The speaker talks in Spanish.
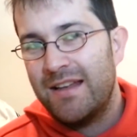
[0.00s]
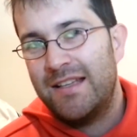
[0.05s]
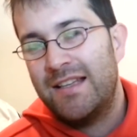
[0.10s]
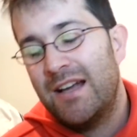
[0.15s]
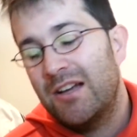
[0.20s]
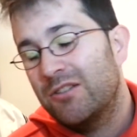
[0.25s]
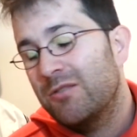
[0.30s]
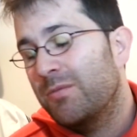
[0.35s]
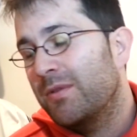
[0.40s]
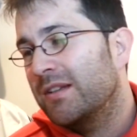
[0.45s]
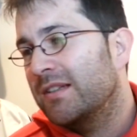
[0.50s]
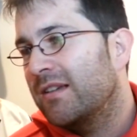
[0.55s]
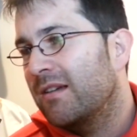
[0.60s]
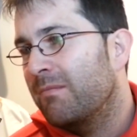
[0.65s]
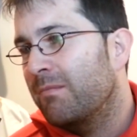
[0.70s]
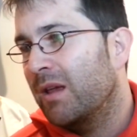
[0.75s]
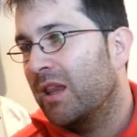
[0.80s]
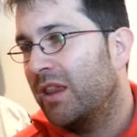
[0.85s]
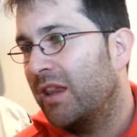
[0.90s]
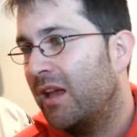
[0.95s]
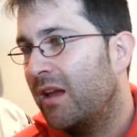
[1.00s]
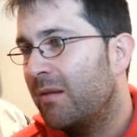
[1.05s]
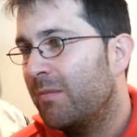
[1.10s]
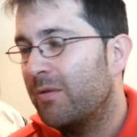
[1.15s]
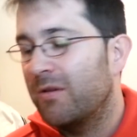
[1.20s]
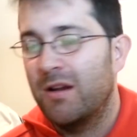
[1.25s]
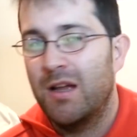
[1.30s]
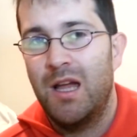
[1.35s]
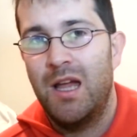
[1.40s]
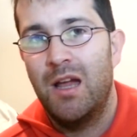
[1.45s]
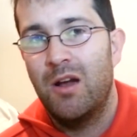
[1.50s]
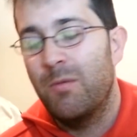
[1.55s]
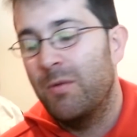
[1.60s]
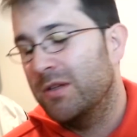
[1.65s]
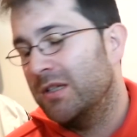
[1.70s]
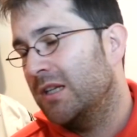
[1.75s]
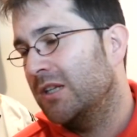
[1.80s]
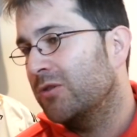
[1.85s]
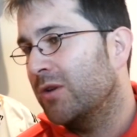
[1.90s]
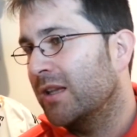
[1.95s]
En este caso, pues en PC, porque
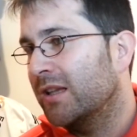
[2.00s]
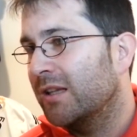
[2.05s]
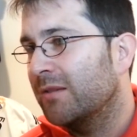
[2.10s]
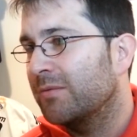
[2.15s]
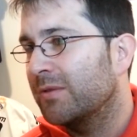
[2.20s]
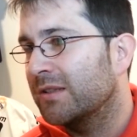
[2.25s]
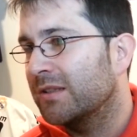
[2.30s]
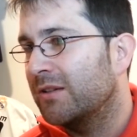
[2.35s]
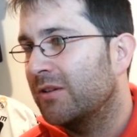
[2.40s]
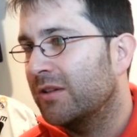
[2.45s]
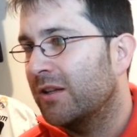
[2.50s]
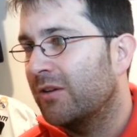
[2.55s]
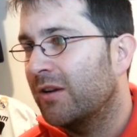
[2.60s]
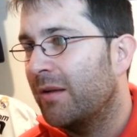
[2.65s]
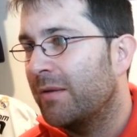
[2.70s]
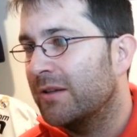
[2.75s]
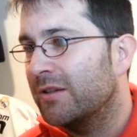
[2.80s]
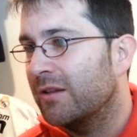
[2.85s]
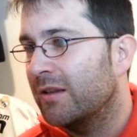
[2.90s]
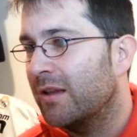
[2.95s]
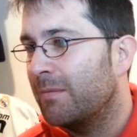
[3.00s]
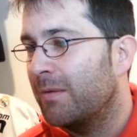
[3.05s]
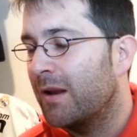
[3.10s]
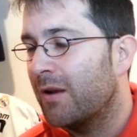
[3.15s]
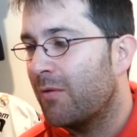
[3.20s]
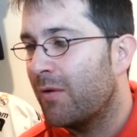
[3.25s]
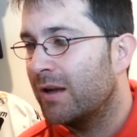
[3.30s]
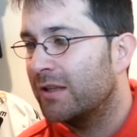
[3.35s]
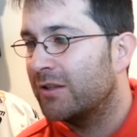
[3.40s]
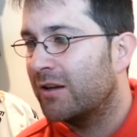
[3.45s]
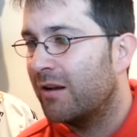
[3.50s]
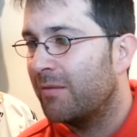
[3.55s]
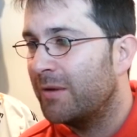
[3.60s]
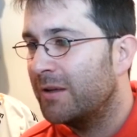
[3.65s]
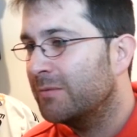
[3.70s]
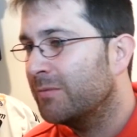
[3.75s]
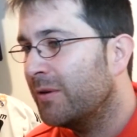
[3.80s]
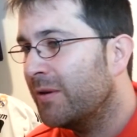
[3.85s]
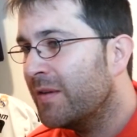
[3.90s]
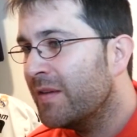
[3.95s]
como os he dicho antes, pues no tengo la versión de Play 4 ahora
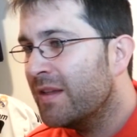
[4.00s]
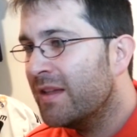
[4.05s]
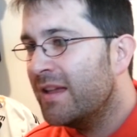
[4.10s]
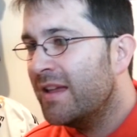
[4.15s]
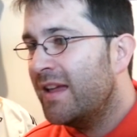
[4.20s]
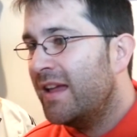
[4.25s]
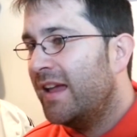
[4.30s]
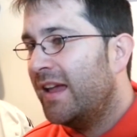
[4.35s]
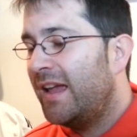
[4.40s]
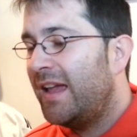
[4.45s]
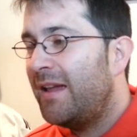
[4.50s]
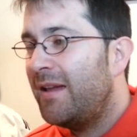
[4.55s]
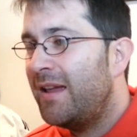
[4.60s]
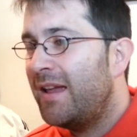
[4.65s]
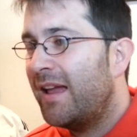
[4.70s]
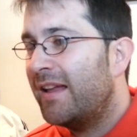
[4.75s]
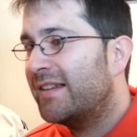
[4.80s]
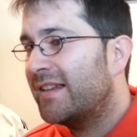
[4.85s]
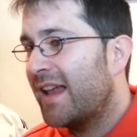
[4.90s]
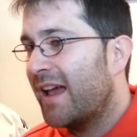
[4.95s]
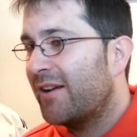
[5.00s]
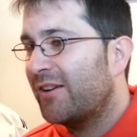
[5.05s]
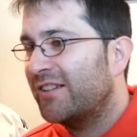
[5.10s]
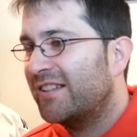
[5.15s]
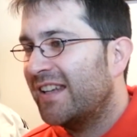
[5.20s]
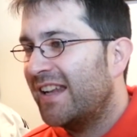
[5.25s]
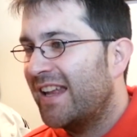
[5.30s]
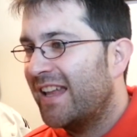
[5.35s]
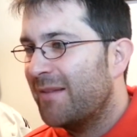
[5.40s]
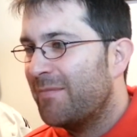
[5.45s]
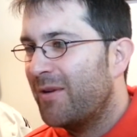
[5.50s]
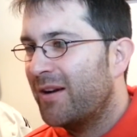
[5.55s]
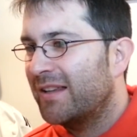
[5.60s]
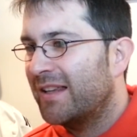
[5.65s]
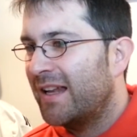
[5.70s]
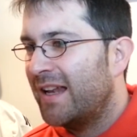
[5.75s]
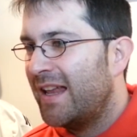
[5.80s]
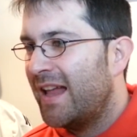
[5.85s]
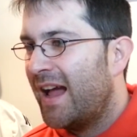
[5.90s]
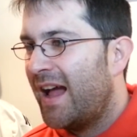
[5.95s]
mismo. Y enseñaros el equipo que
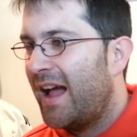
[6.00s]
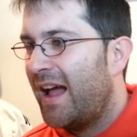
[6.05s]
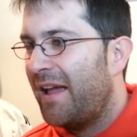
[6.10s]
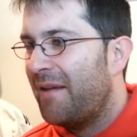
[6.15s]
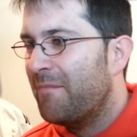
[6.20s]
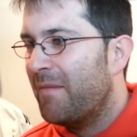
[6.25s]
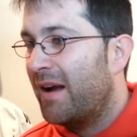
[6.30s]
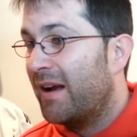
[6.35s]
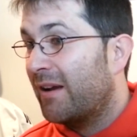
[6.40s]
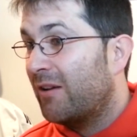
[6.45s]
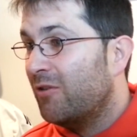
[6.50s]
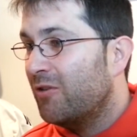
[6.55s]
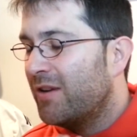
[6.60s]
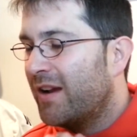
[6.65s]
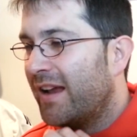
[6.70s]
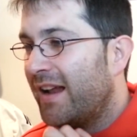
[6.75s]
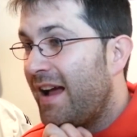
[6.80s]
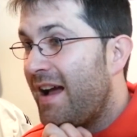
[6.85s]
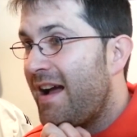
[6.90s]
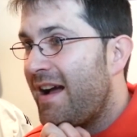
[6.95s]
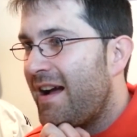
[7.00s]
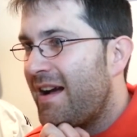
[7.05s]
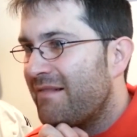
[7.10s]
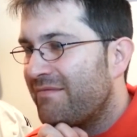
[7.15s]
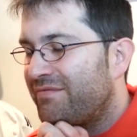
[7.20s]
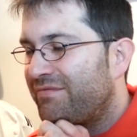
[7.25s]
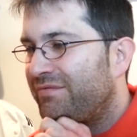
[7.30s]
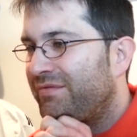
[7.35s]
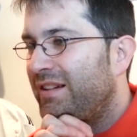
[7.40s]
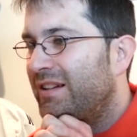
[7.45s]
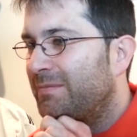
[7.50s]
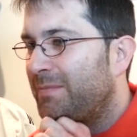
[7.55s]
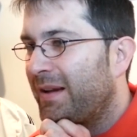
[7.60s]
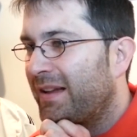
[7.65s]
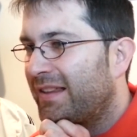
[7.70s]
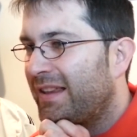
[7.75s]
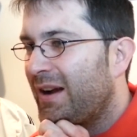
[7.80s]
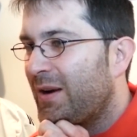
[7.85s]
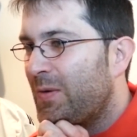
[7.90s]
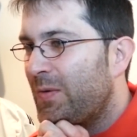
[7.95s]
tenía en My Club, que era
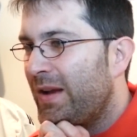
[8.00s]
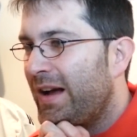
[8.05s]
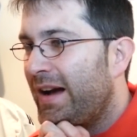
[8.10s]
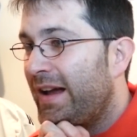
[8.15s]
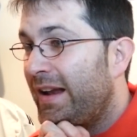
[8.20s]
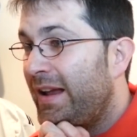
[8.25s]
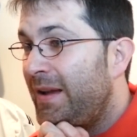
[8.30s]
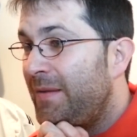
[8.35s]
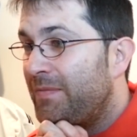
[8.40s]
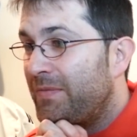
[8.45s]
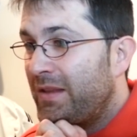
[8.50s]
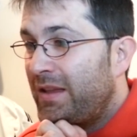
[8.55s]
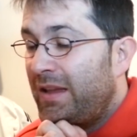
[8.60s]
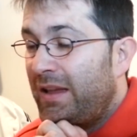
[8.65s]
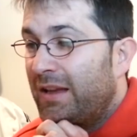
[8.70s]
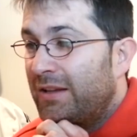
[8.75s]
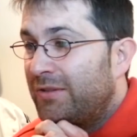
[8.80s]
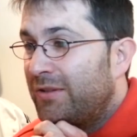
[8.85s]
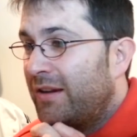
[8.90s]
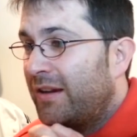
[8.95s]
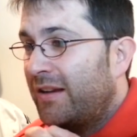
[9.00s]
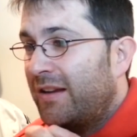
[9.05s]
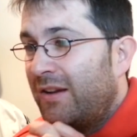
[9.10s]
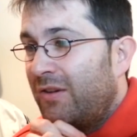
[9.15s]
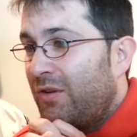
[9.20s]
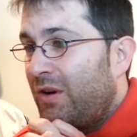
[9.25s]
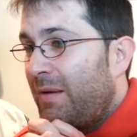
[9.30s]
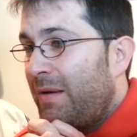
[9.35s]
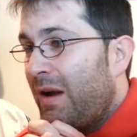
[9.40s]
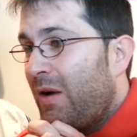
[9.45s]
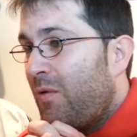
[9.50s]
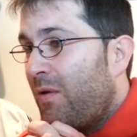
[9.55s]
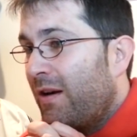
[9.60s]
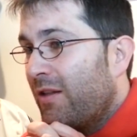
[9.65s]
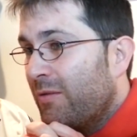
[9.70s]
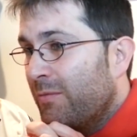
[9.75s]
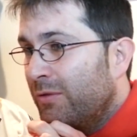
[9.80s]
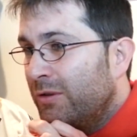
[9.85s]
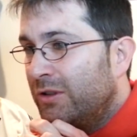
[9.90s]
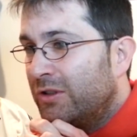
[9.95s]
espectacular, ¿eh? Y eso que no había
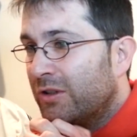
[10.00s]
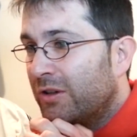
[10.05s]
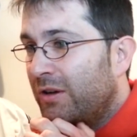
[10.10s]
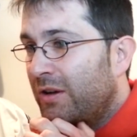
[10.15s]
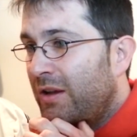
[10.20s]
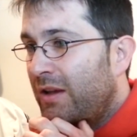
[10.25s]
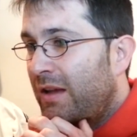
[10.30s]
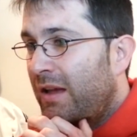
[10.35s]
jugado mucho.